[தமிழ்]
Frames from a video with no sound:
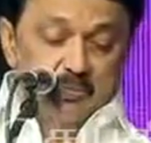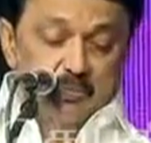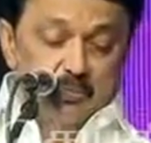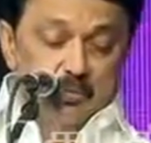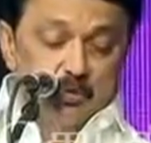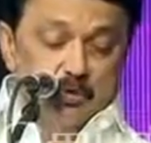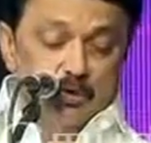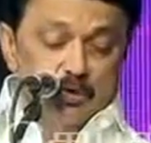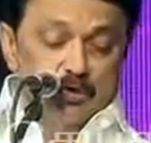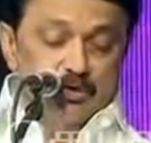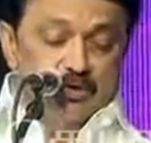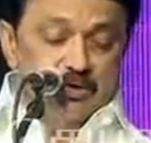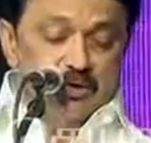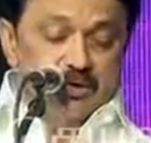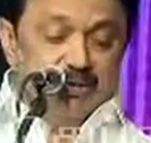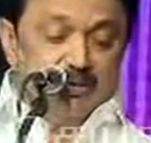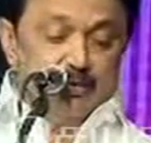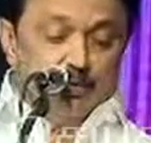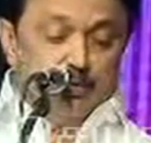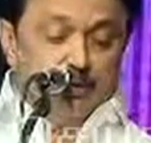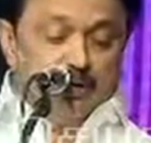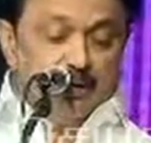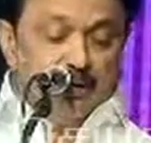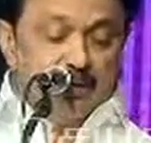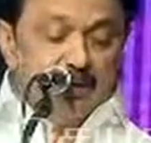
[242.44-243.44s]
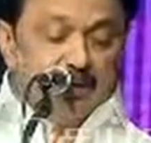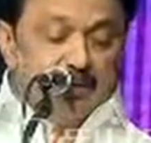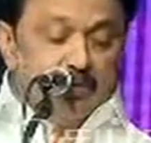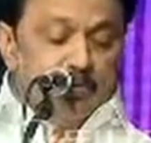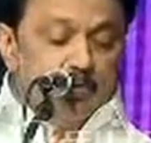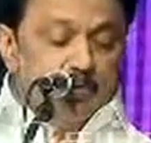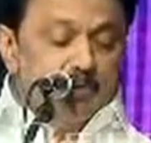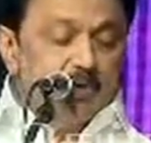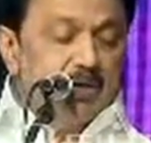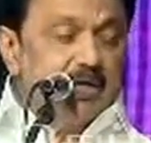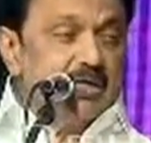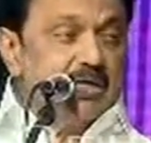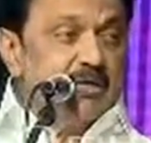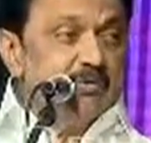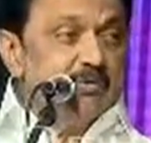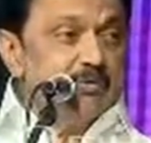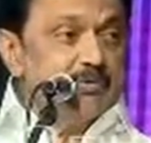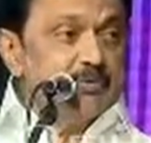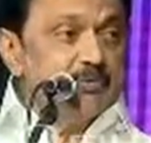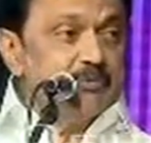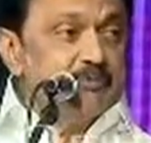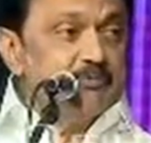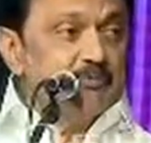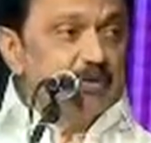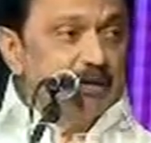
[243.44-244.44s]
புதுயுக தொழில்களை
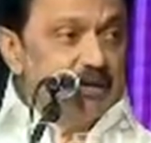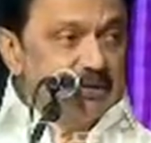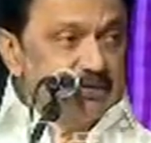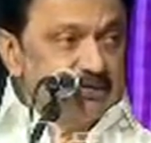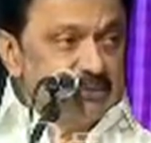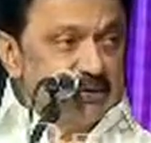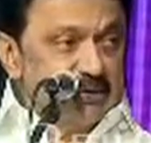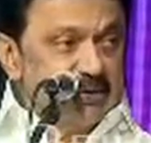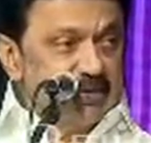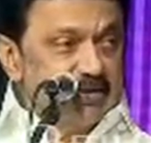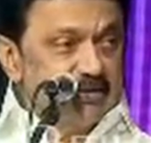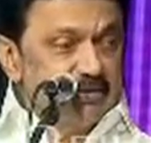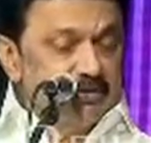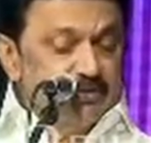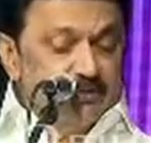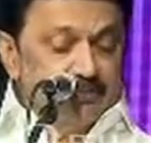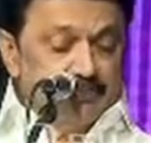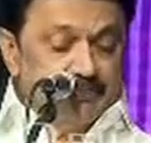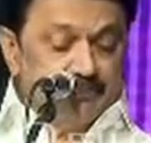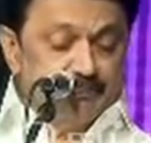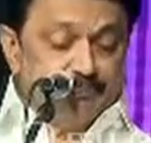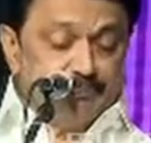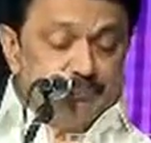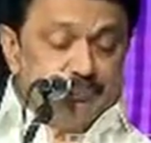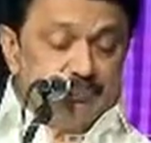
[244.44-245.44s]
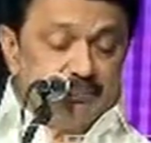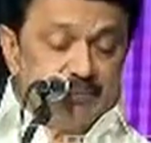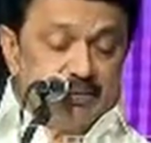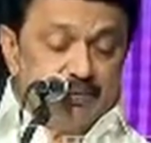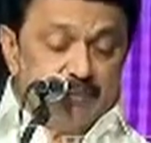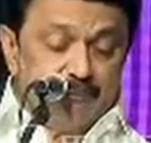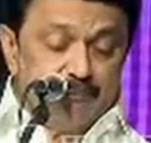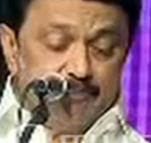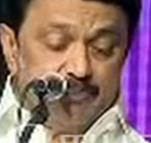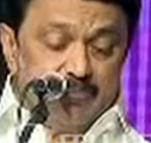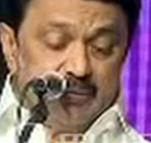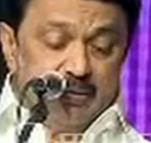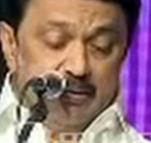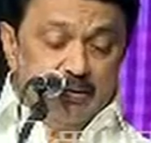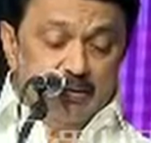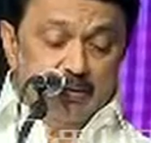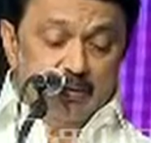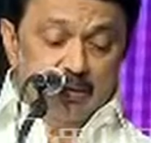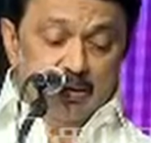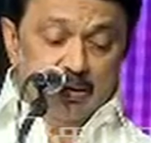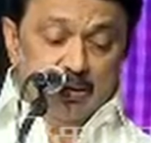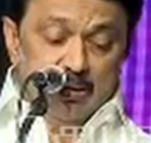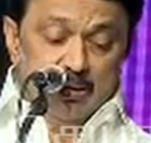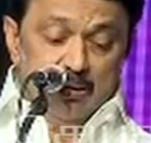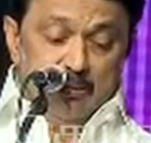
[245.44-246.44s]
உருவாக்கவும் வளர்த்தெடுக்கவும்
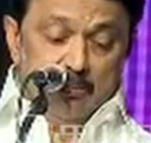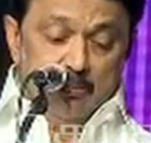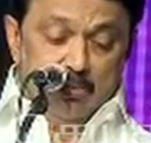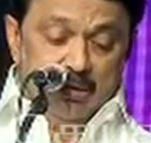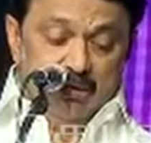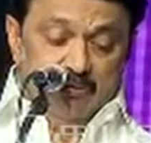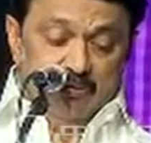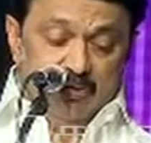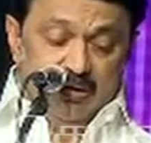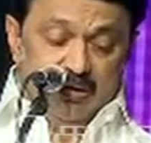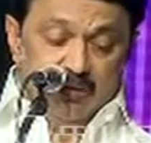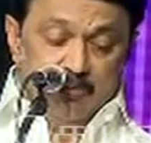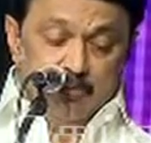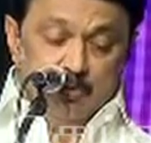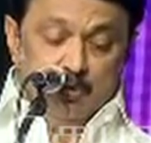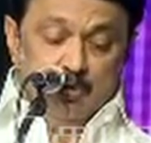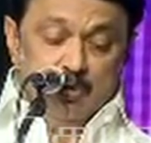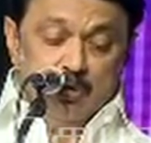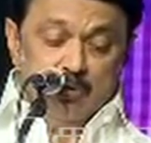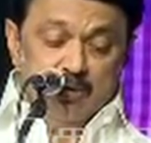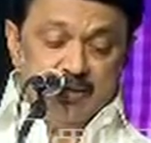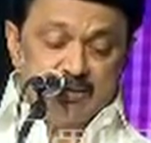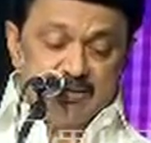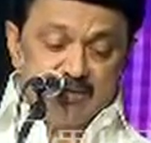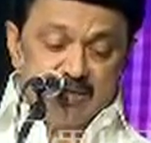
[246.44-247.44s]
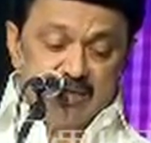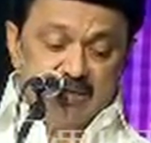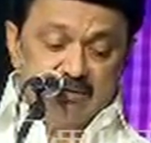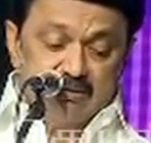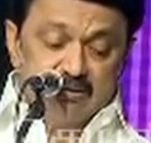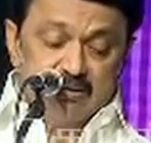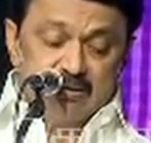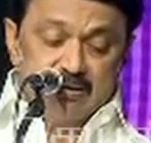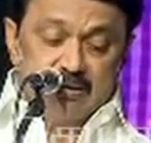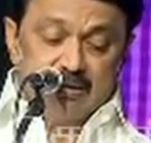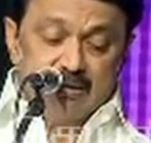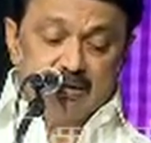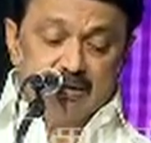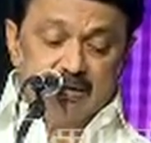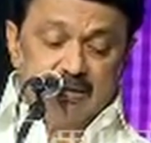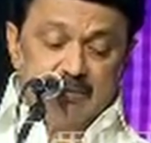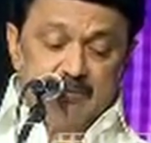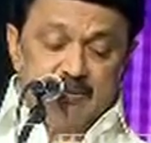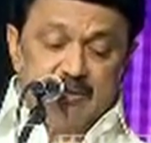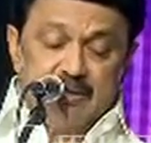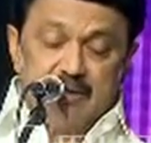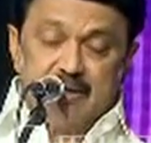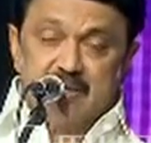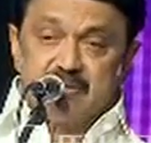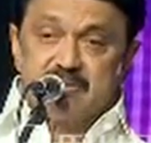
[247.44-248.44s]
பல்வேறு முன்னோடி செயல் திட்டங்களை
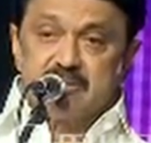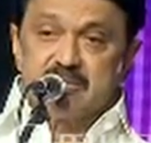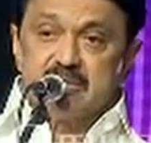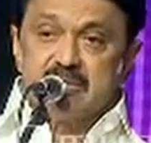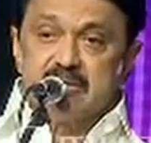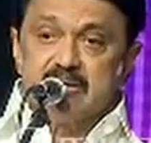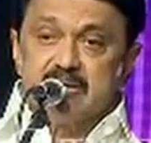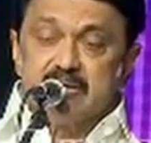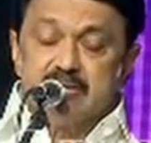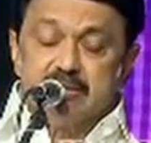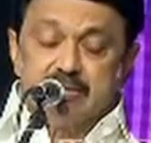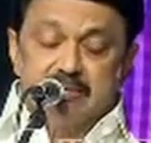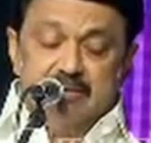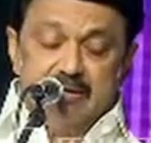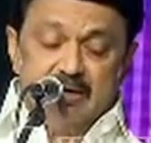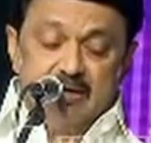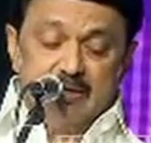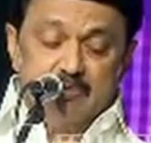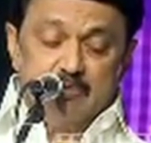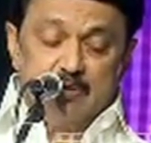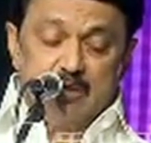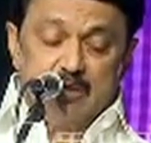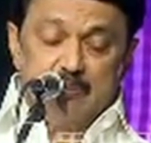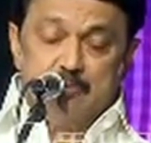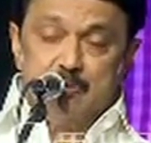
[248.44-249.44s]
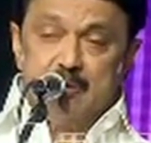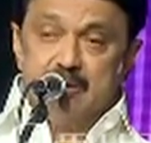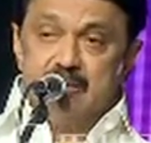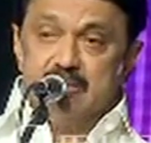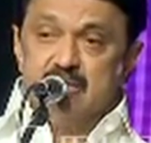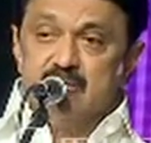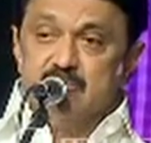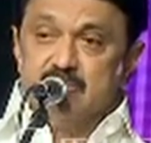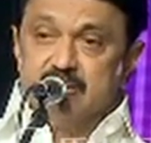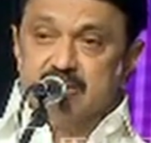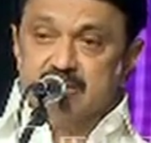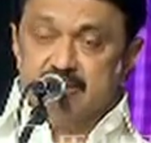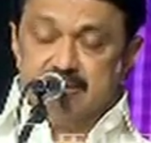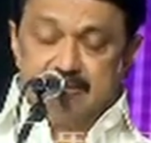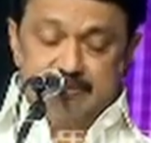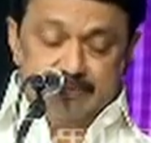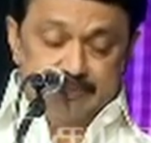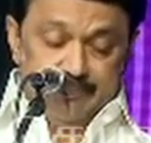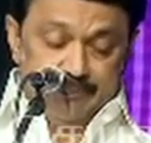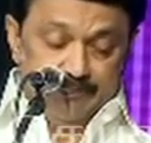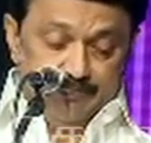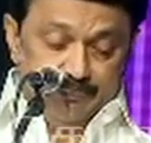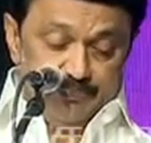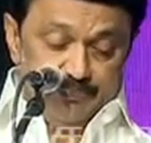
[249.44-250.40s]
நமது அரசு நடைமுறைப்படுத்தி வருகிறது